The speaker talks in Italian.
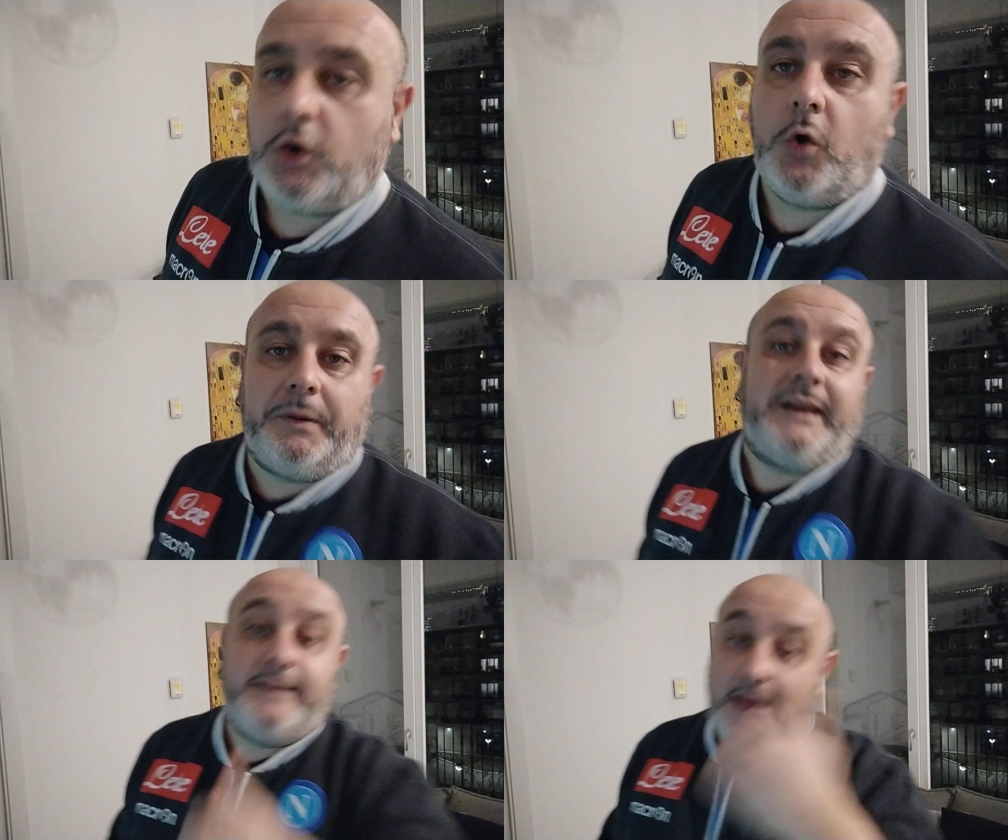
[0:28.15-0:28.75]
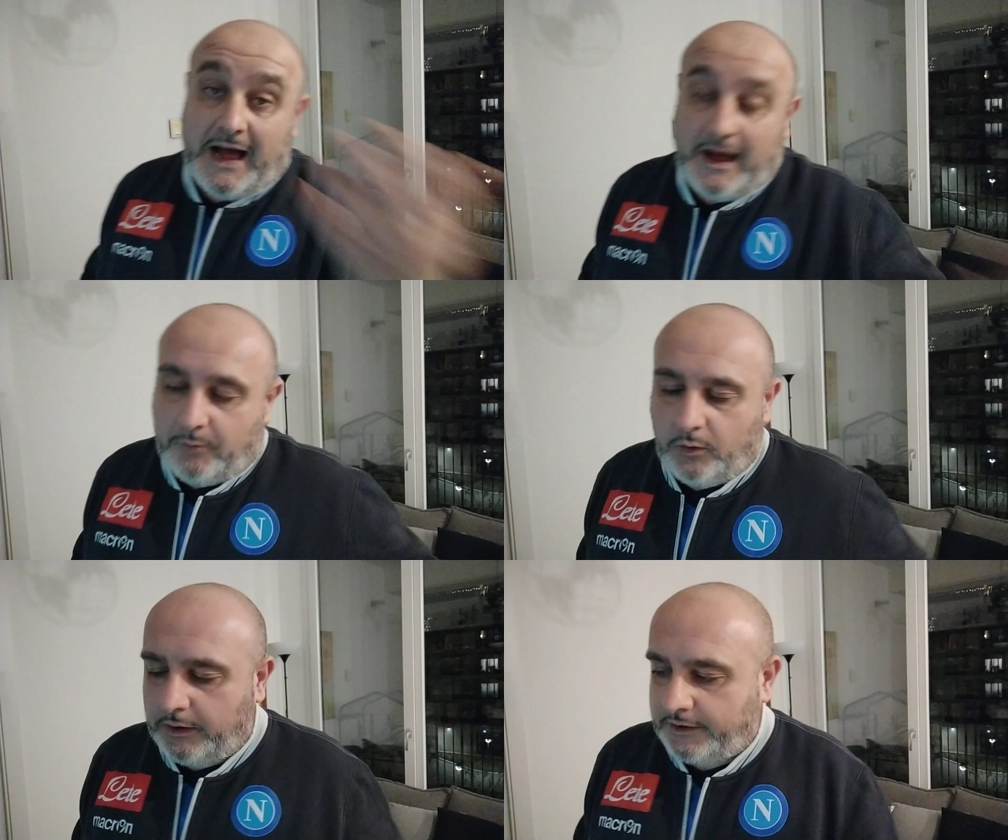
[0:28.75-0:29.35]
lo
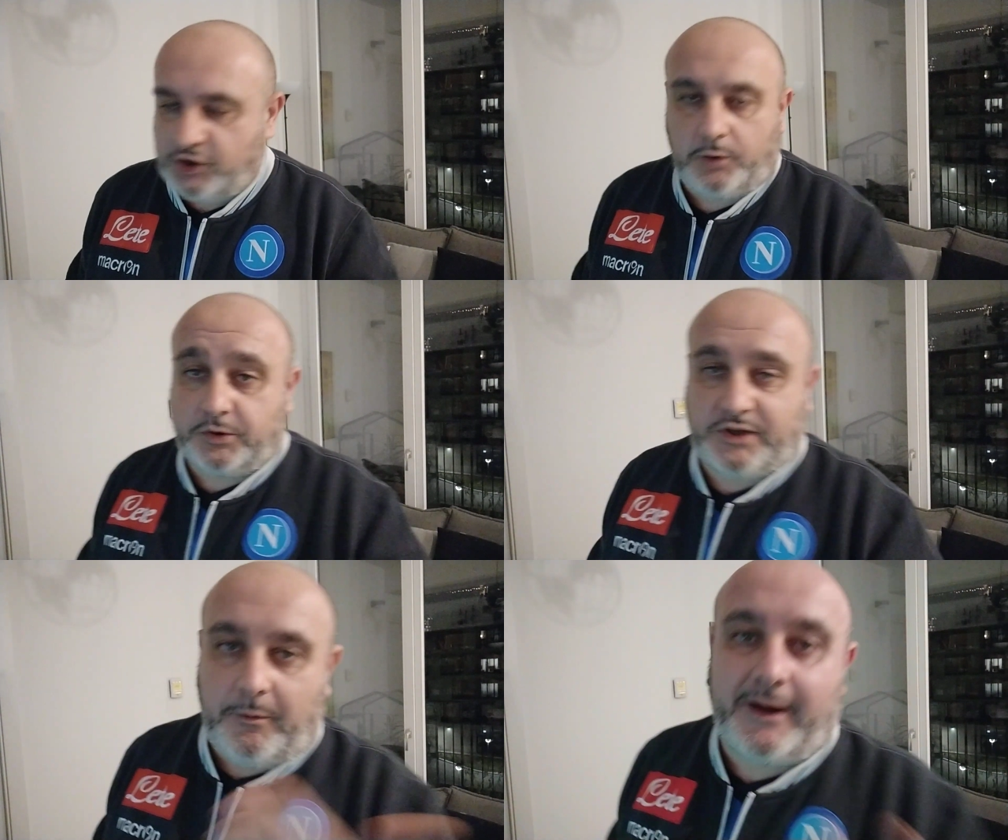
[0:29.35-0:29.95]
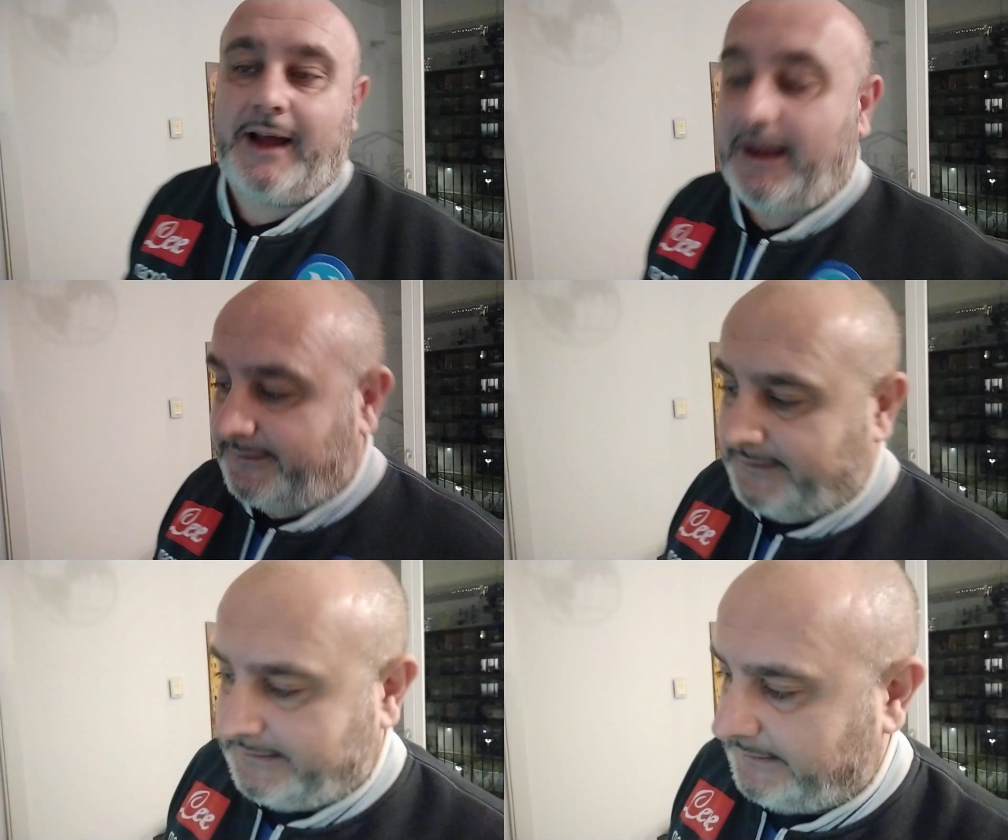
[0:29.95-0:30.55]
prendiamo e ce lo portiamo a
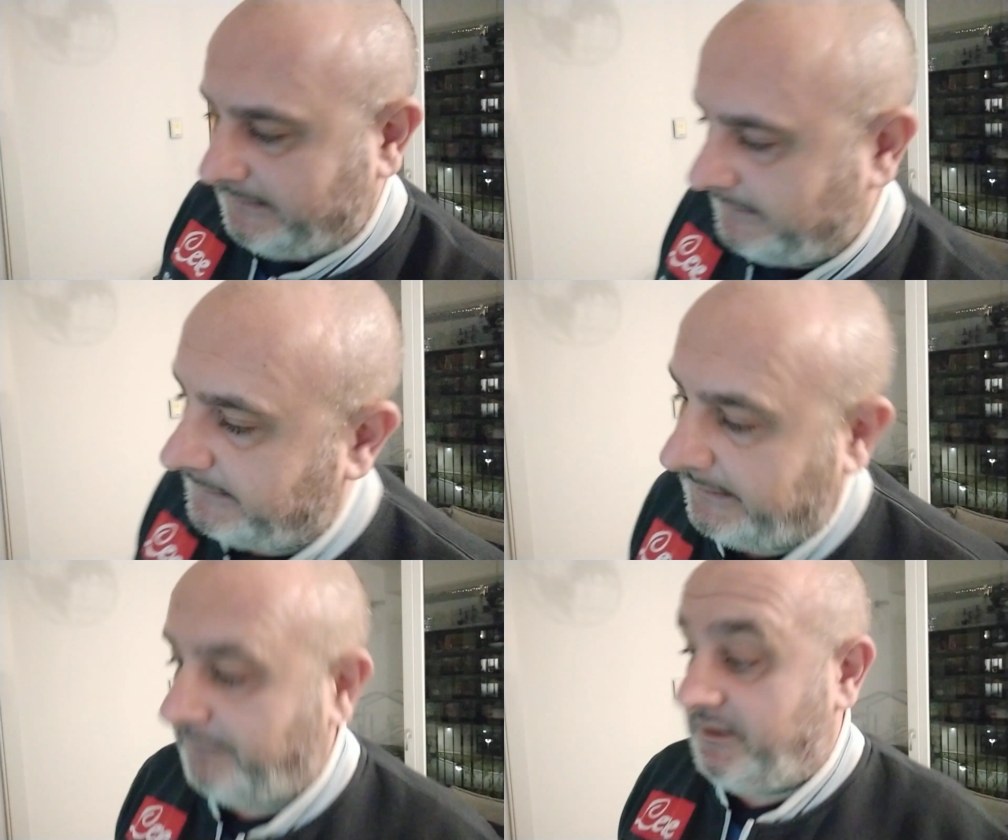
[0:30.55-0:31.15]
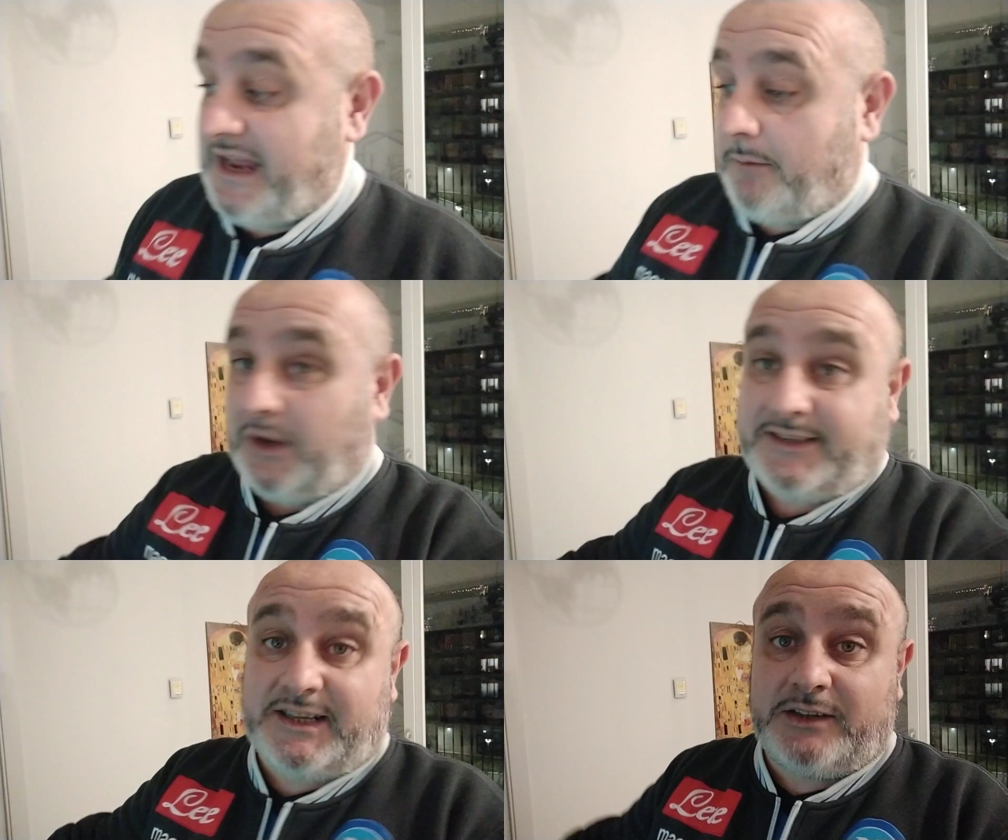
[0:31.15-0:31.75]
casa e vediamo
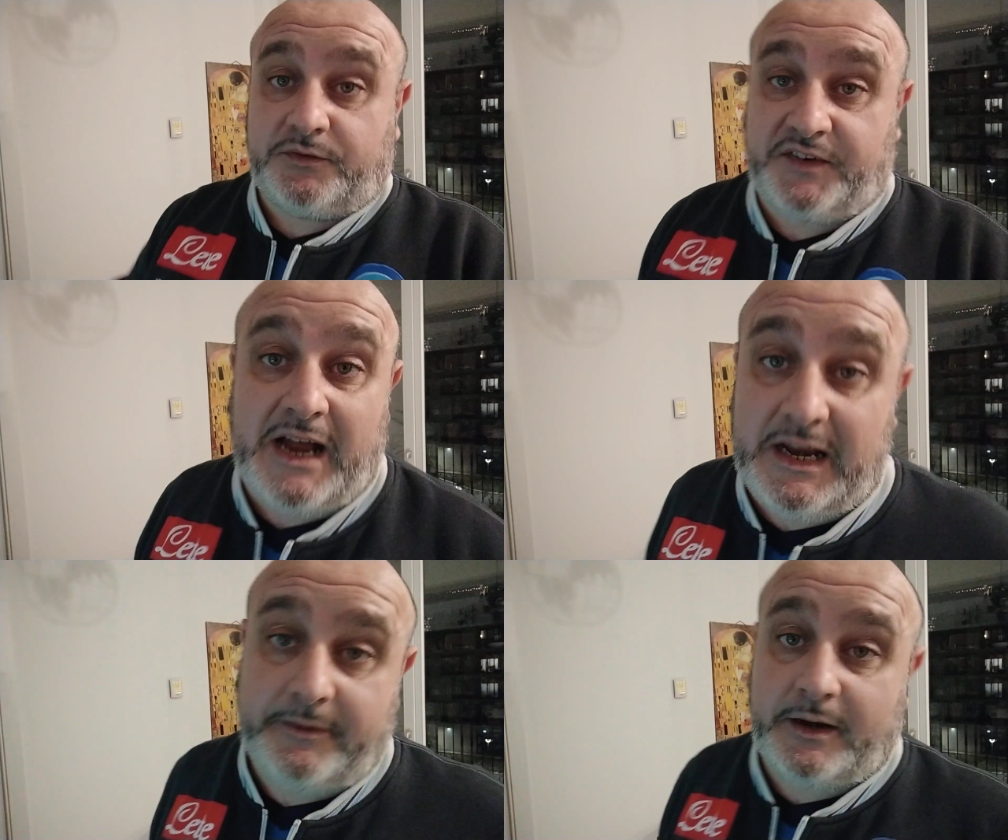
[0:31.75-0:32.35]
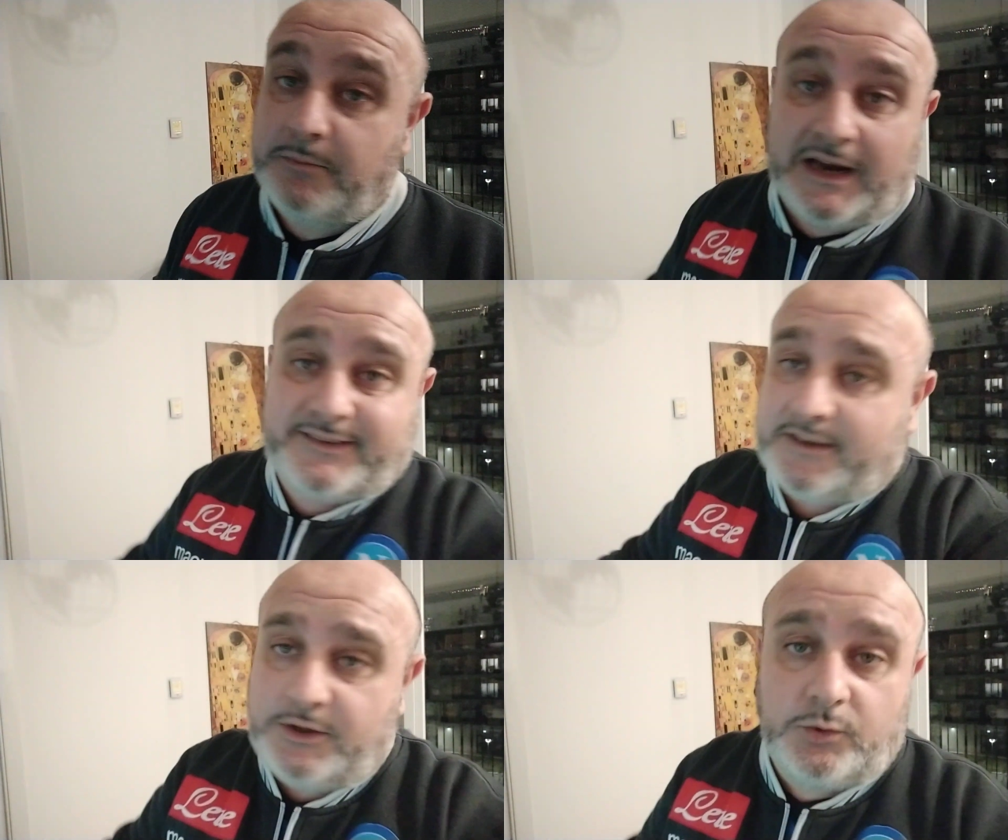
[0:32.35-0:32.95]
l'assalto finale perché il
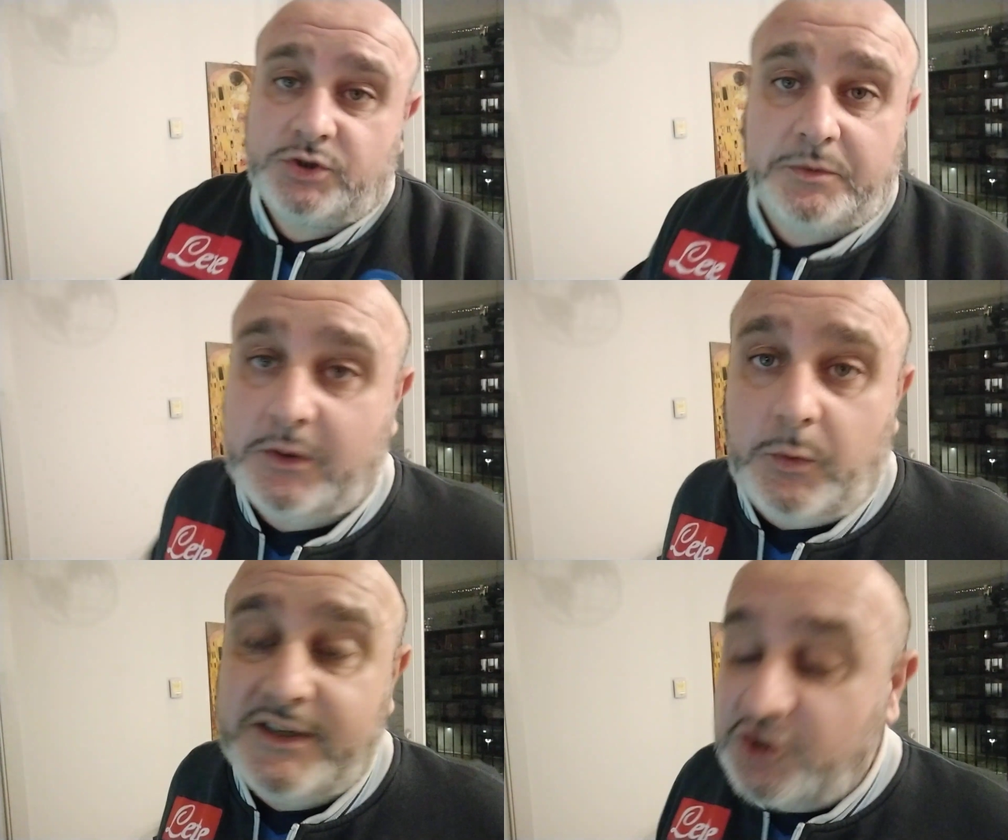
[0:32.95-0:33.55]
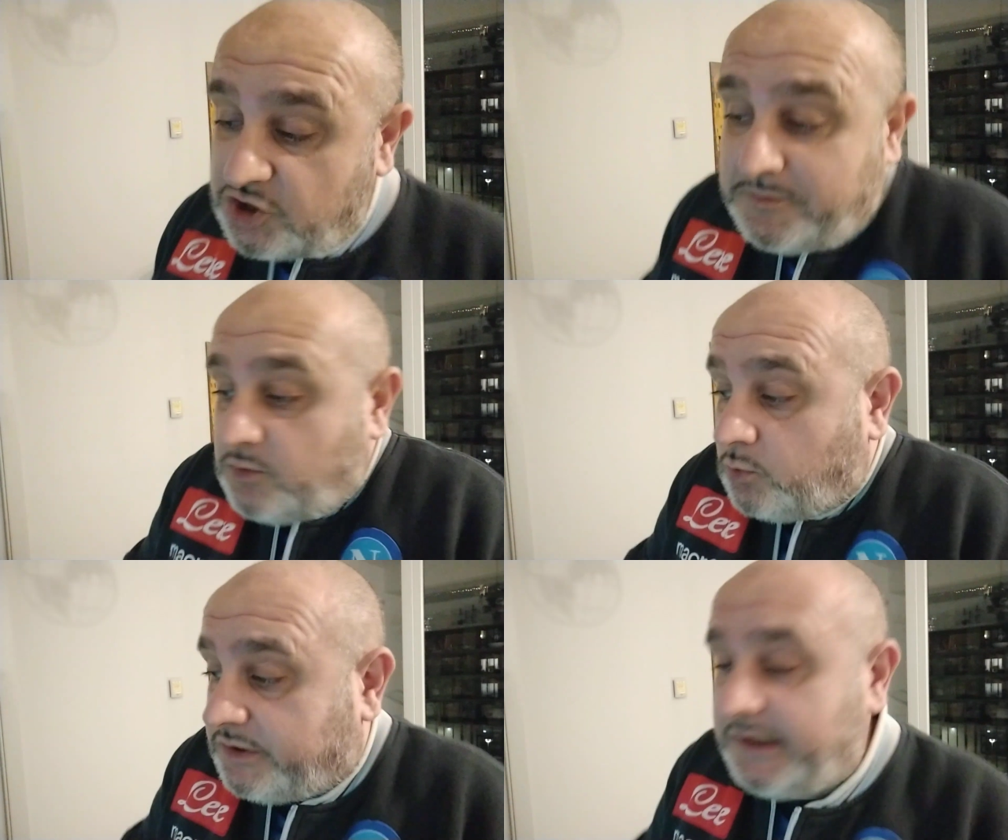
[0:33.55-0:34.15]
Barça negli ultimi 15
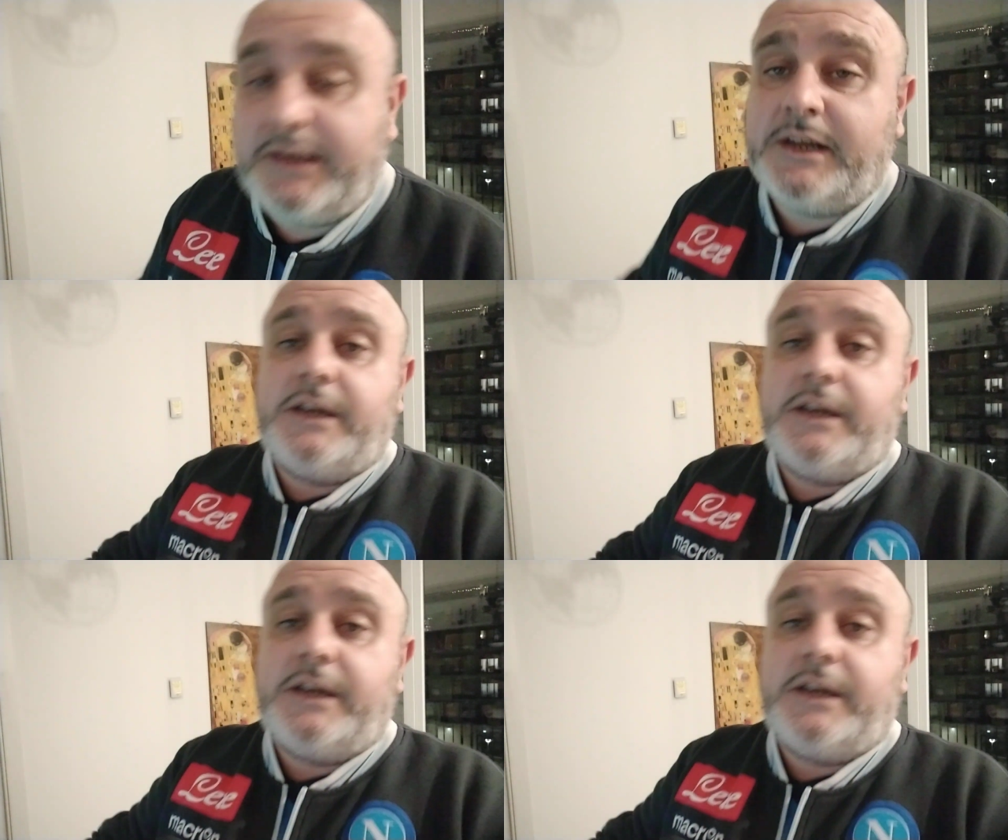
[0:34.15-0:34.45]
minuti